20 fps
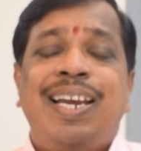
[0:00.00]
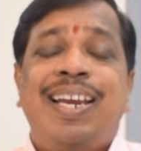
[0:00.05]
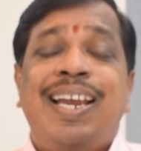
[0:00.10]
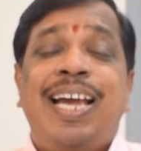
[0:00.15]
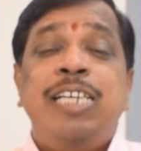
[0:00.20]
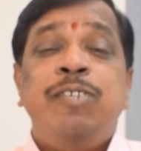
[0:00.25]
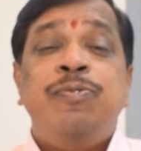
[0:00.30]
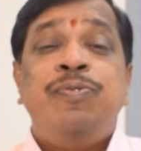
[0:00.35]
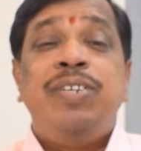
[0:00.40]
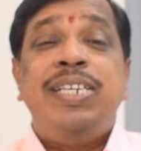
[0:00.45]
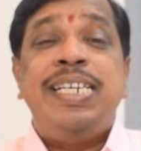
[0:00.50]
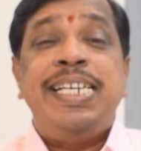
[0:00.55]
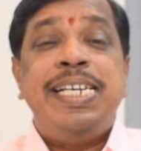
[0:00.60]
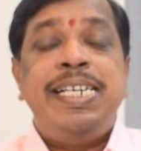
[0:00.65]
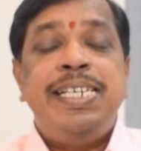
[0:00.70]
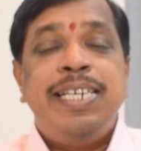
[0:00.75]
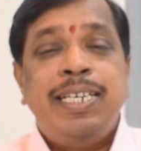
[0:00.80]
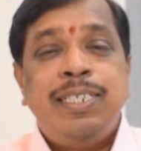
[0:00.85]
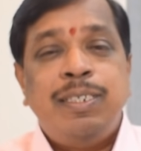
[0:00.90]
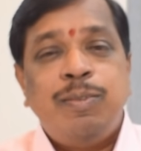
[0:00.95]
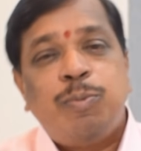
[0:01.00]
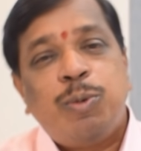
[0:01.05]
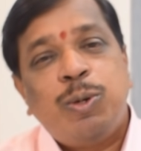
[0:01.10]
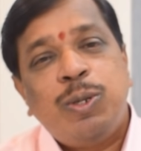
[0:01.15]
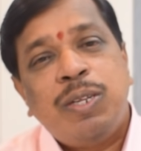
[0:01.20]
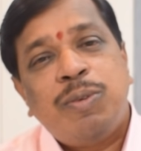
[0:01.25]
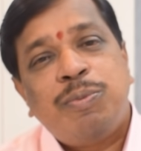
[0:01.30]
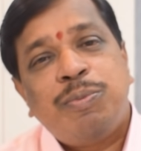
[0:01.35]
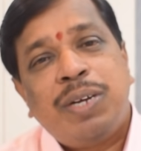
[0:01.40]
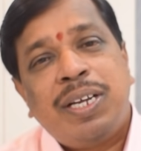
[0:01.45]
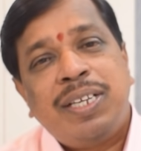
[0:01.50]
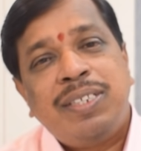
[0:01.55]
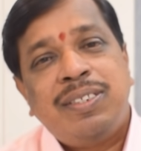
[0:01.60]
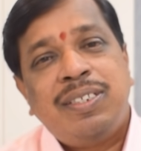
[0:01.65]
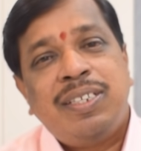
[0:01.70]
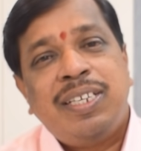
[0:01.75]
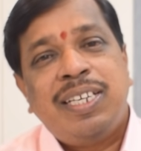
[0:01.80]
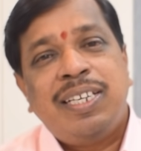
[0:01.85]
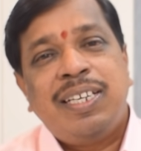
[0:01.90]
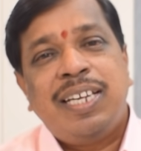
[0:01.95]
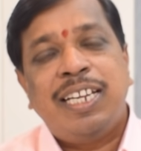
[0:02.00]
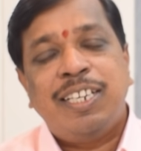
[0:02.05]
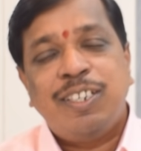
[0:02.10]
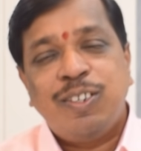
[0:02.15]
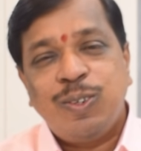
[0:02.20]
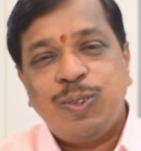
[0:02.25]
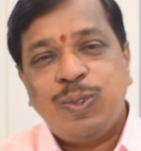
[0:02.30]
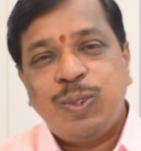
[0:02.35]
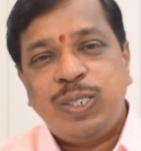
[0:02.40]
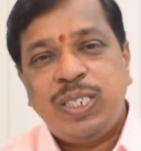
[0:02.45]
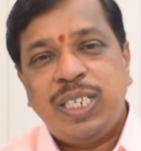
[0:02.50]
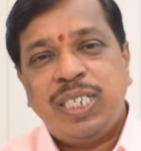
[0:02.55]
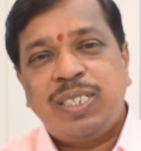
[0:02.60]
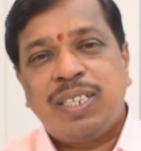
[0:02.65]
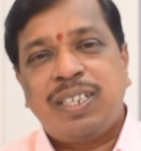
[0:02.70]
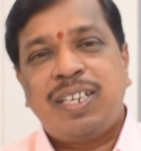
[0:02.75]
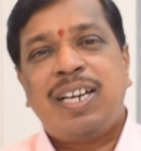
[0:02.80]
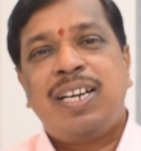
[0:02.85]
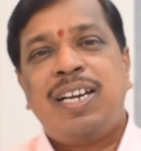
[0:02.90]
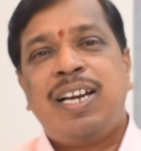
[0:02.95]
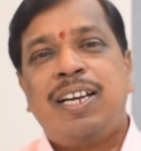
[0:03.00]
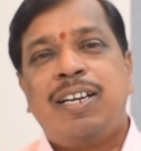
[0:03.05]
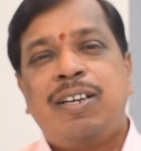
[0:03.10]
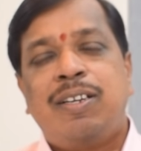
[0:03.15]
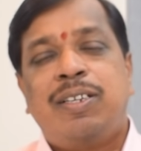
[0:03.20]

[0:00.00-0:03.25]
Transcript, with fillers: లైఫ్ లీడ్ చేసి పోదాం బాస్ ఎందుకు చేతగానిలాక